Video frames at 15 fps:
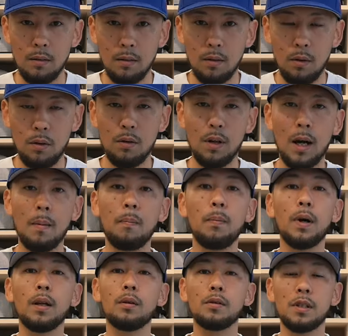という
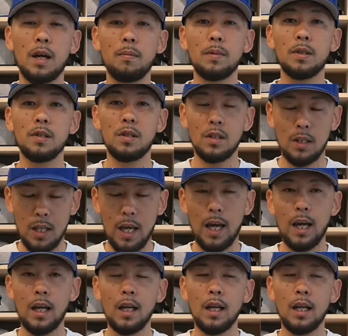ラッパーでございまして、